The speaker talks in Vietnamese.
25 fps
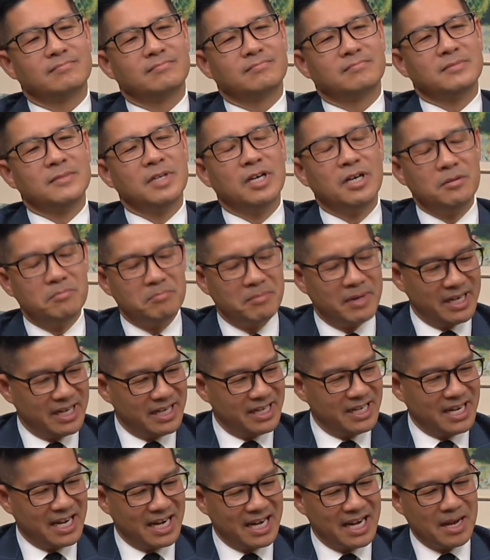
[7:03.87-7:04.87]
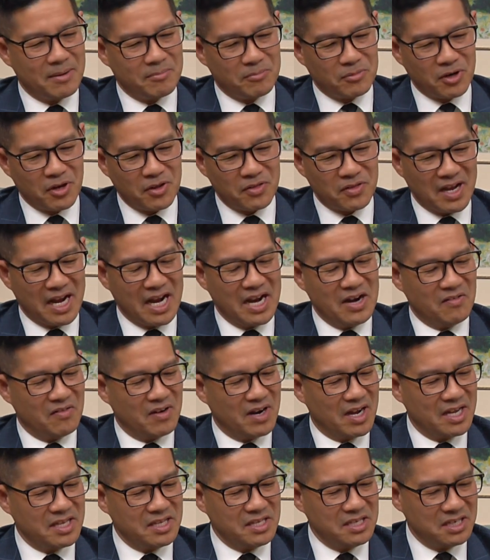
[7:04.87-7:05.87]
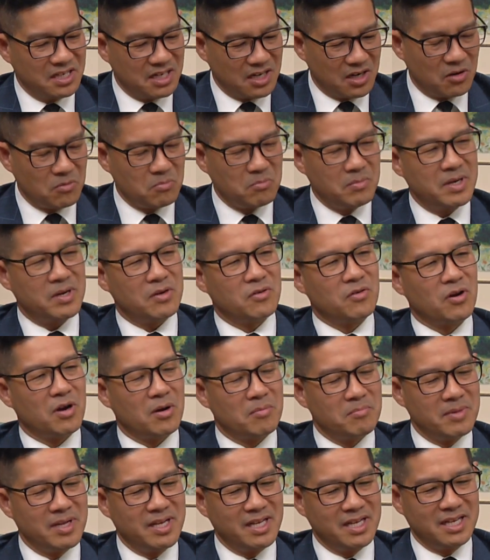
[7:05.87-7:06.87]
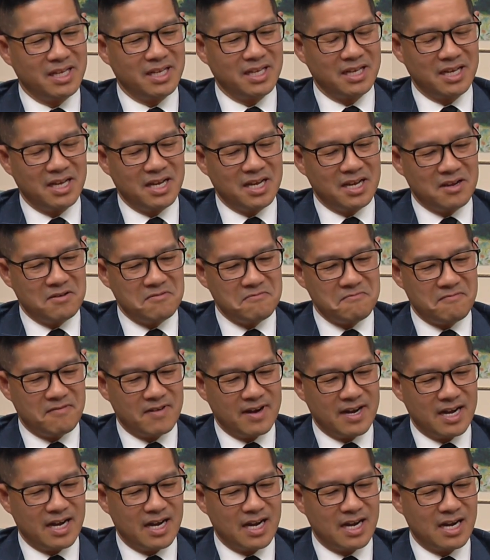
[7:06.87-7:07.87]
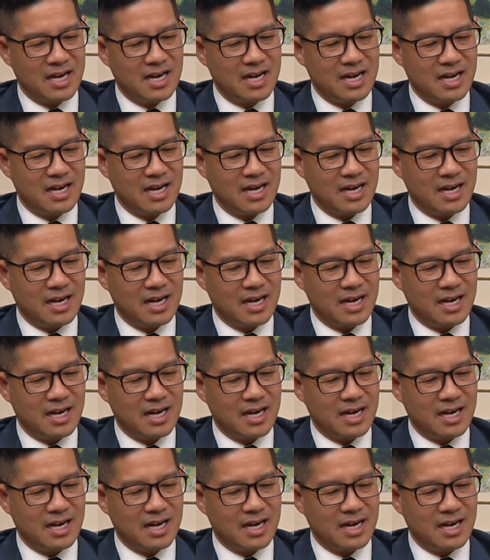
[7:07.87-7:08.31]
người Mỹ đã làm Roth IRA như là ông Mitt Romney và